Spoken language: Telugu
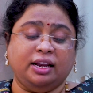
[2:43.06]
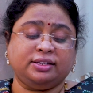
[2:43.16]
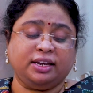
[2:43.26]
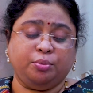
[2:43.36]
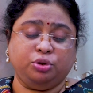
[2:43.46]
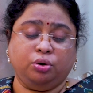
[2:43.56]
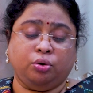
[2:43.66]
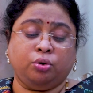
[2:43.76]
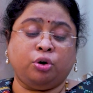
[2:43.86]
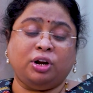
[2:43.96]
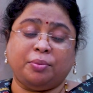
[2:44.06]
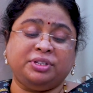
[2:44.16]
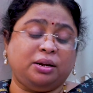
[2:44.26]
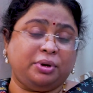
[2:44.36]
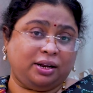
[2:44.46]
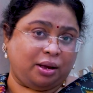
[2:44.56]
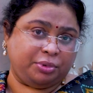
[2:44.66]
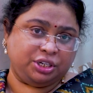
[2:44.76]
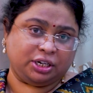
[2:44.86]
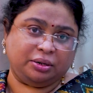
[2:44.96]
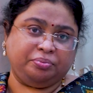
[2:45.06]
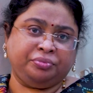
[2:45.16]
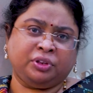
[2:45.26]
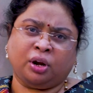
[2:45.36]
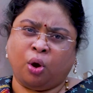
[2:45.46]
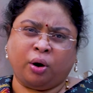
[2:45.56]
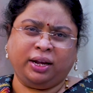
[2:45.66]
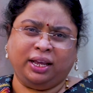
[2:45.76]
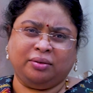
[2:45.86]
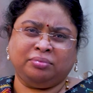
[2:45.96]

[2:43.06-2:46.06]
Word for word: తెలుసుకునే ముందు రెండు అంశాలు మనం గమనించాలి ఒకటి